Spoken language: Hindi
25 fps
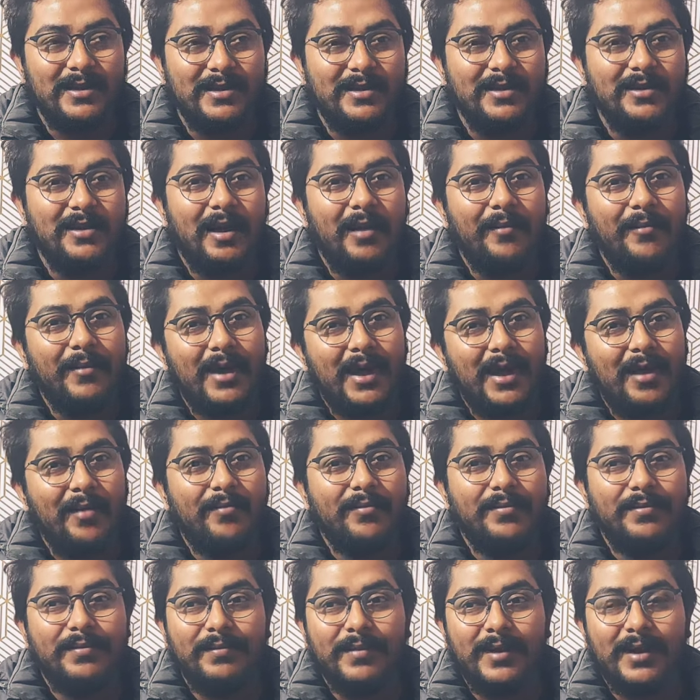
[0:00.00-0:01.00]
थिंग कि आप
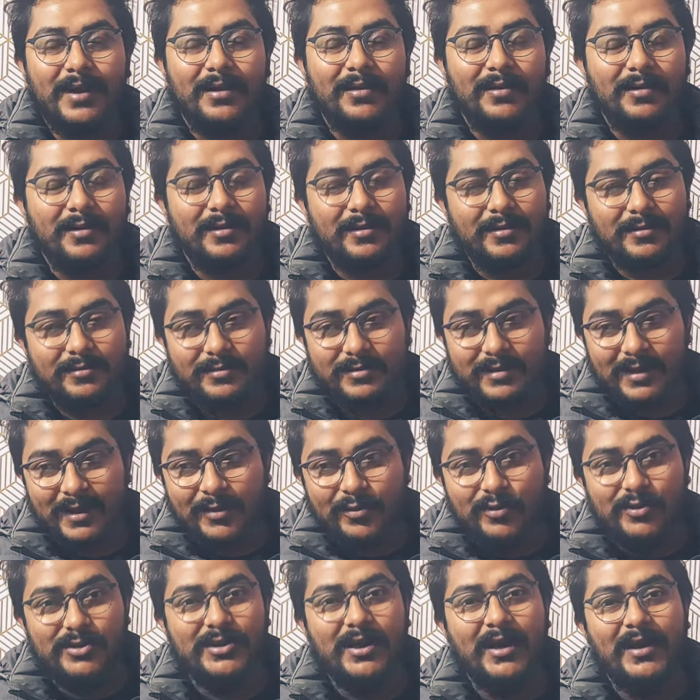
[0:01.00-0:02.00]
ऐप बन
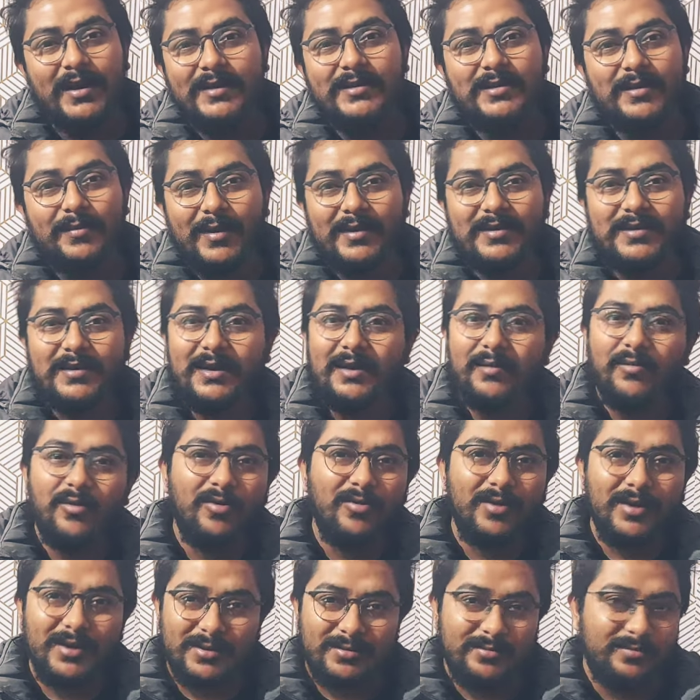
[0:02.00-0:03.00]
यूज़ करने से पैसा
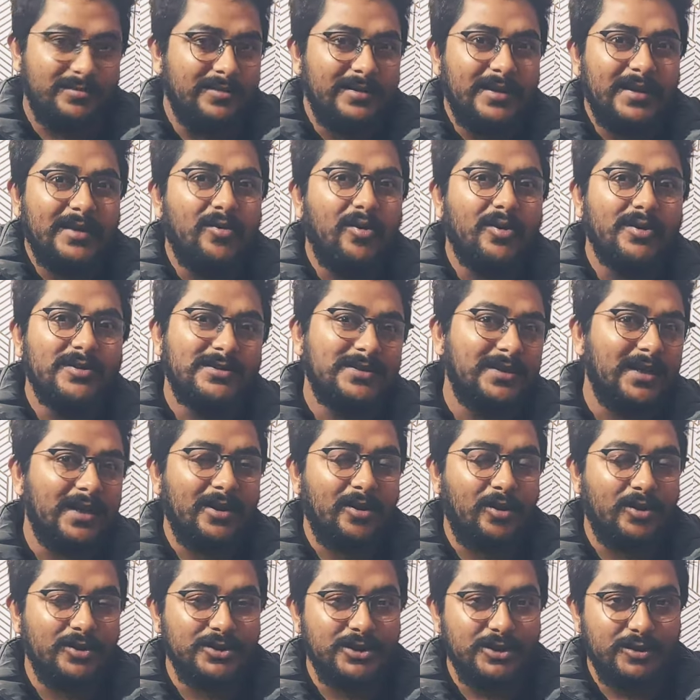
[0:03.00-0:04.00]
कमाओगे ये कौन
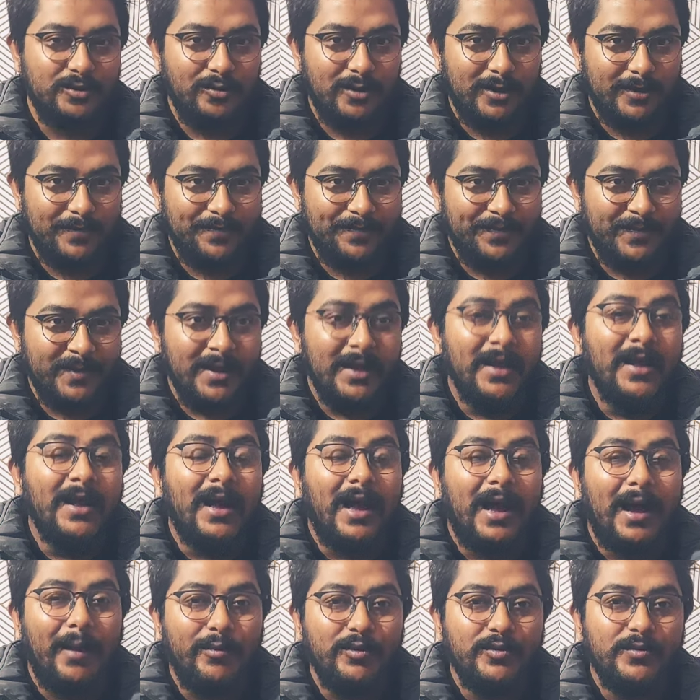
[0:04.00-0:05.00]
सा लॉजिक हुआ
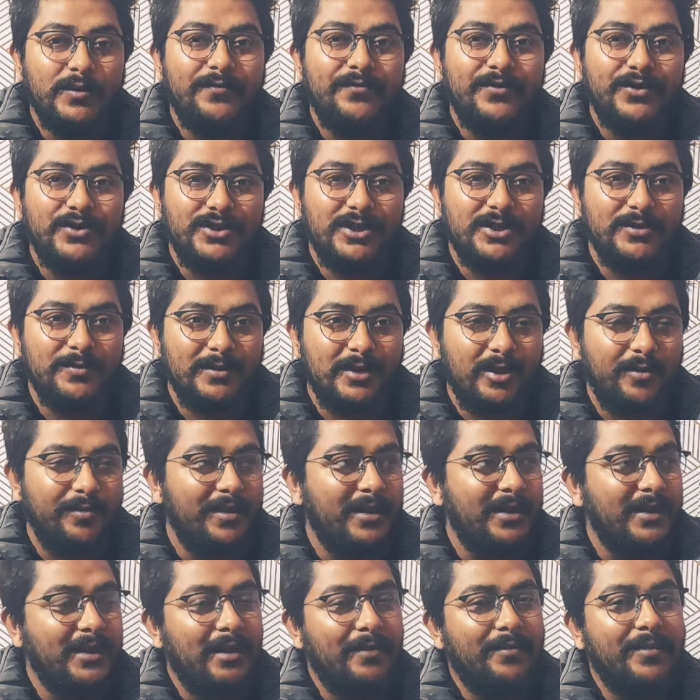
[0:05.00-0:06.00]
आप उसमें फीचर्स बताओ
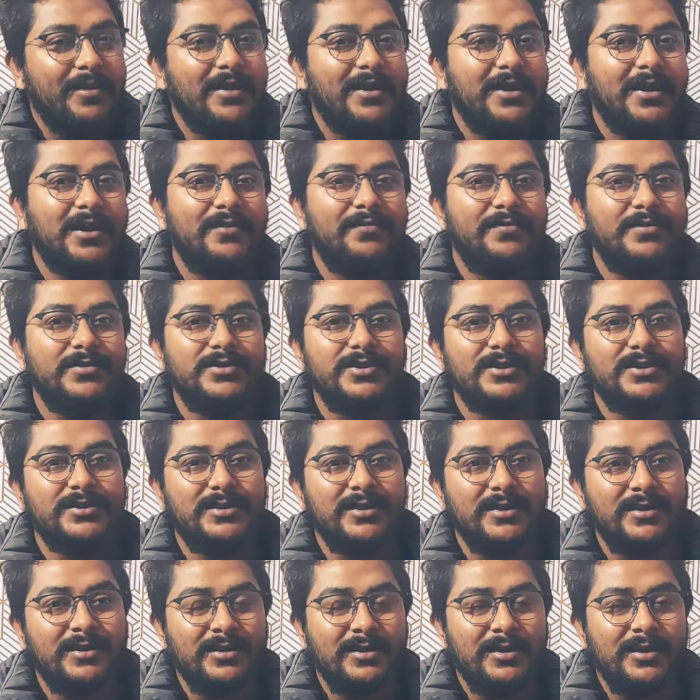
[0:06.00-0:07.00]
मेरे यहाँ पर ये
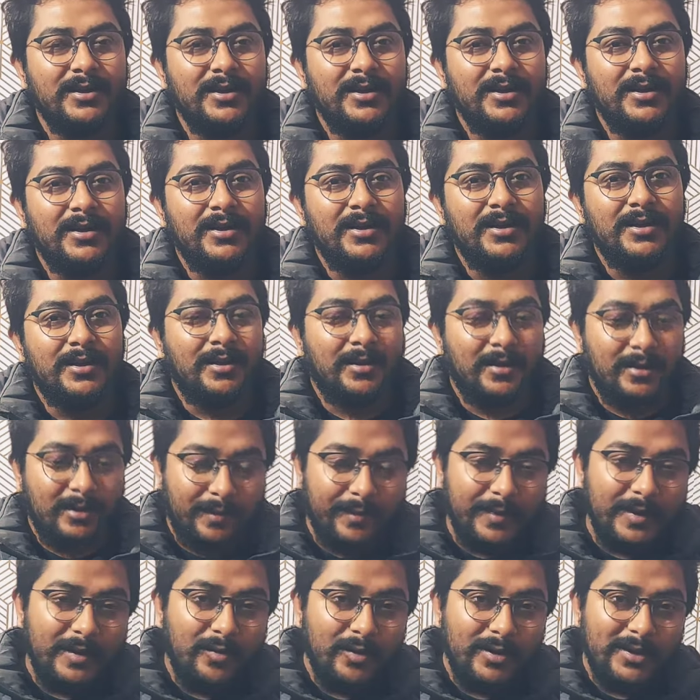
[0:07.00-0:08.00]
फीचर्स हैं
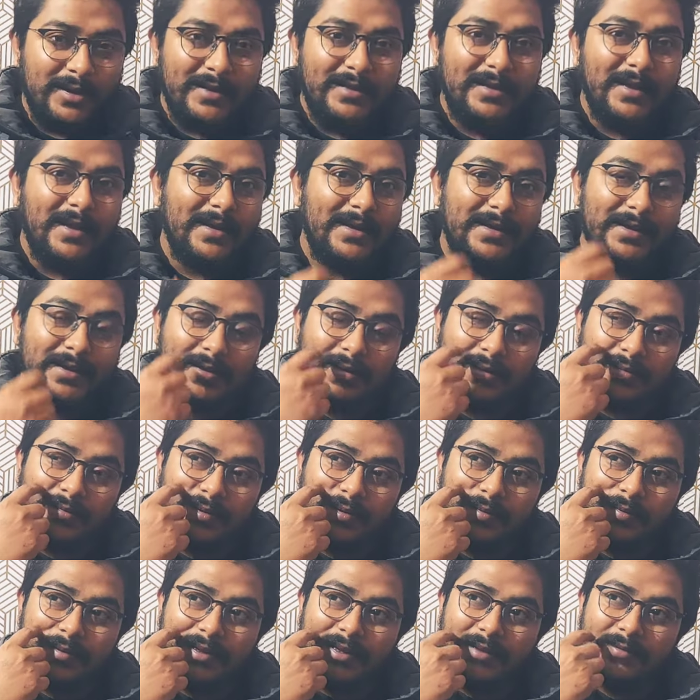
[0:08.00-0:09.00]
अभी कोई देता है क्या
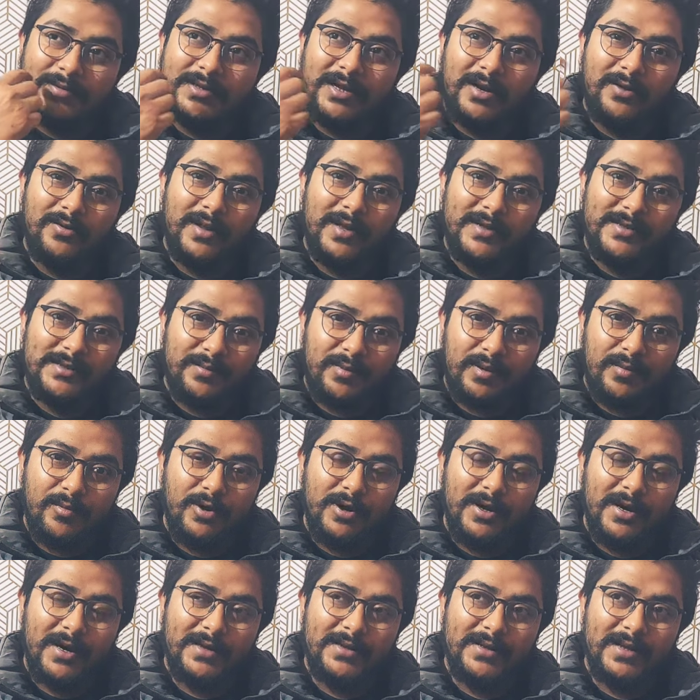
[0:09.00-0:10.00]
मतलब ज़ेरोदा ऐसे
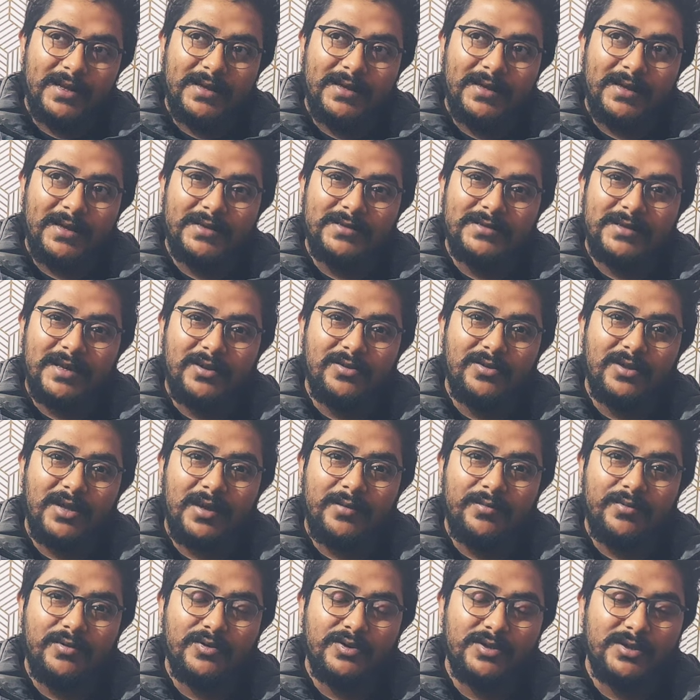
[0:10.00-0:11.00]
प्रमोट करता है क्या
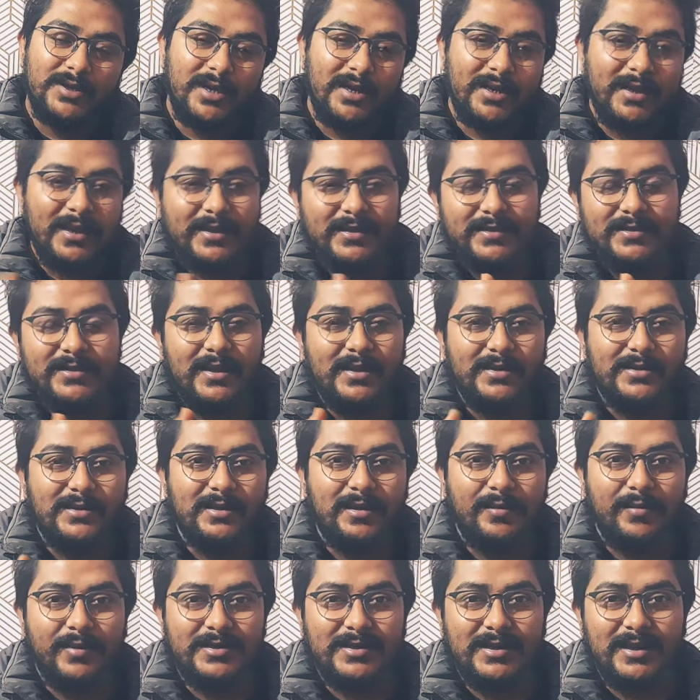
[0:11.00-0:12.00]
ज़ेरोदा ऐप यूज़ करके इसने
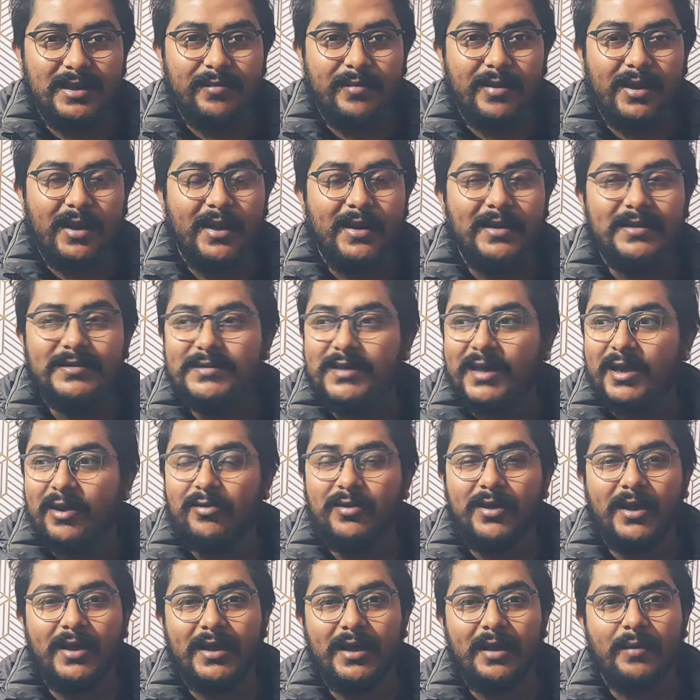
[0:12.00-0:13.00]
इतना पैसा कमाया अरे
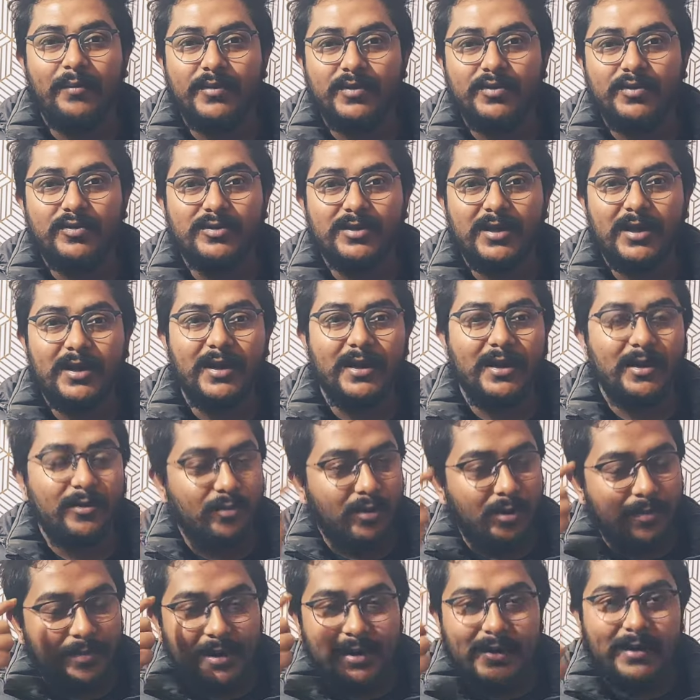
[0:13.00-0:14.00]
ज़ेरोदा ऐप यूज़ करके नहीं
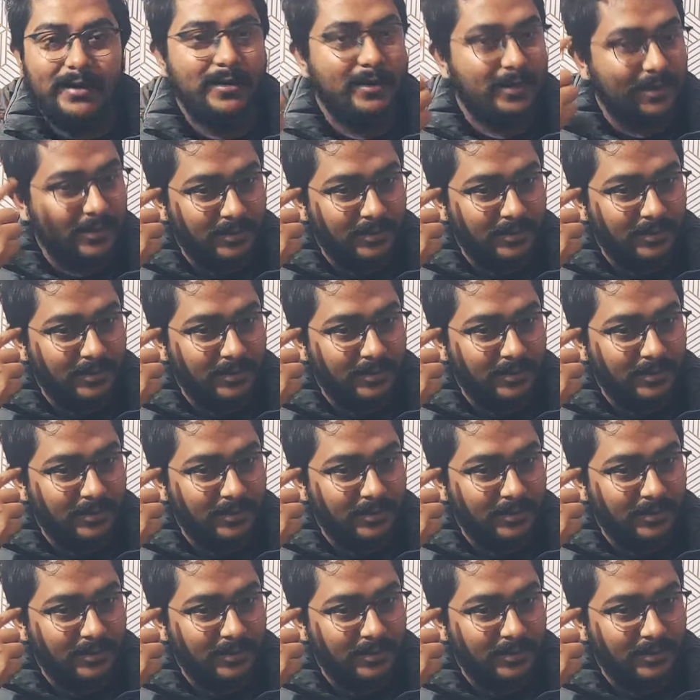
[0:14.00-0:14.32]
वो अपना